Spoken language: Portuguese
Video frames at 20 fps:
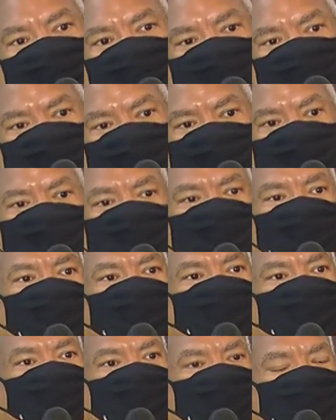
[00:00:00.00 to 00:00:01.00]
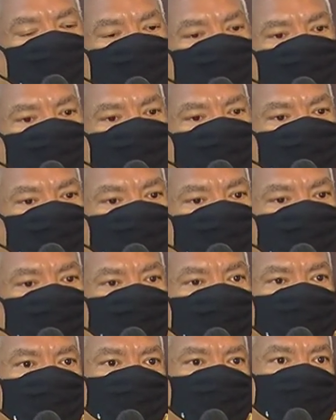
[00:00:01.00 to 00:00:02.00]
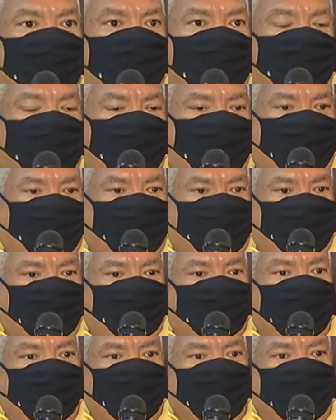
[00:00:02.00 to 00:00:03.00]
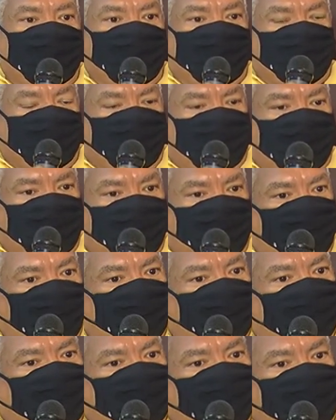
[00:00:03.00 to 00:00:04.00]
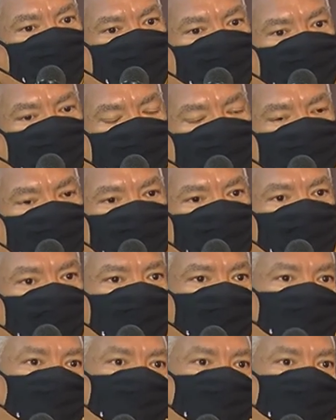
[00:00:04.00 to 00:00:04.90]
Fiquei internado, me jogaram numa enfermaria, logo